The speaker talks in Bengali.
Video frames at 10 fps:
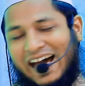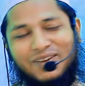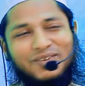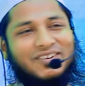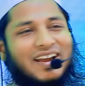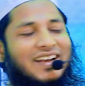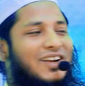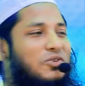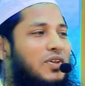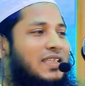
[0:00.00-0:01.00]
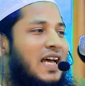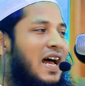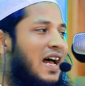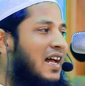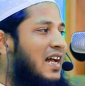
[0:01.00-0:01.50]
আর কোরআনের কথা
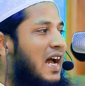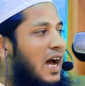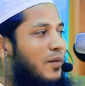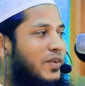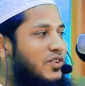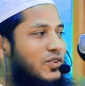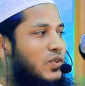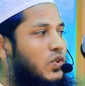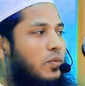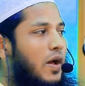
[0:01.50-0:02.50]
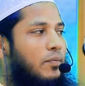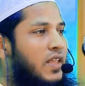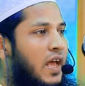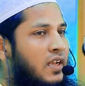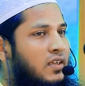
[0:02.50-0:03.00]
আপনি যদি জবাব
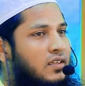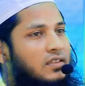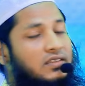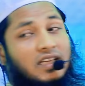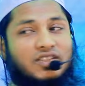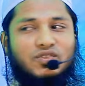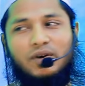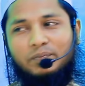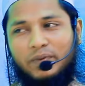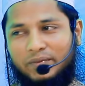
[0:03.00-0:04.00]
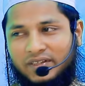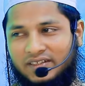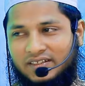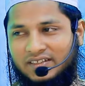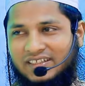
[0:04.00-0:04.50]
দেন তাহলে সব পাবেন
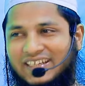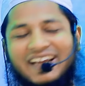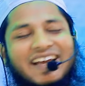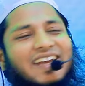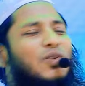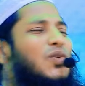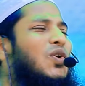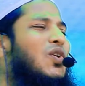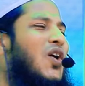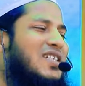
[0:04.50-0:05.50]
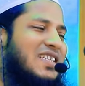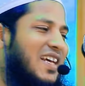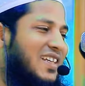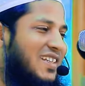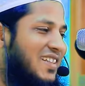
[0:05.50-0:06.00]
এখানে কোনো লস
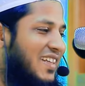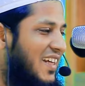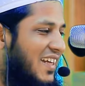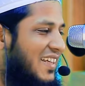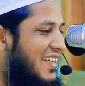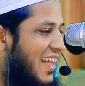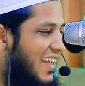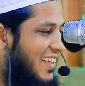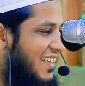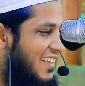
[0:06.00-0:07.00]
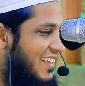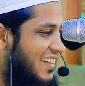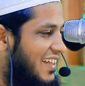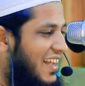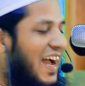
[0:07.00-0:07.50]
নাই এখানে কি নাই
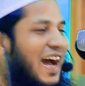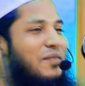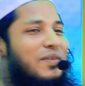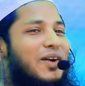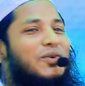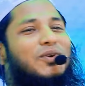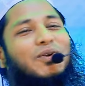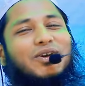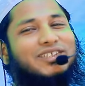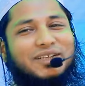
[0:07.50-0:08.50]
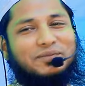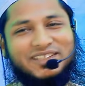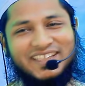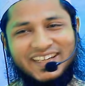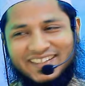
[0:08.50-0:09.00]
আমরা কোনো লসের
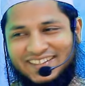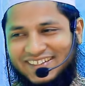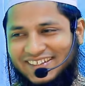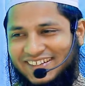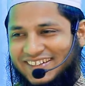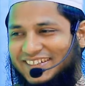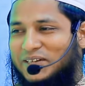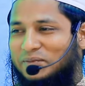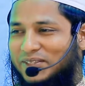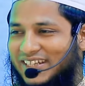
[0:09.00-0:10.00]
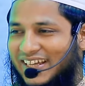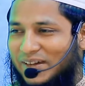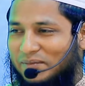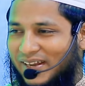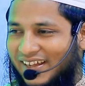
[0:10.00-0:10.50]
মধ্যে নেই কিসের মধ্যে নাই
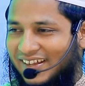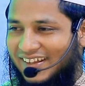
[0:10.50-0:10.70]
আমরা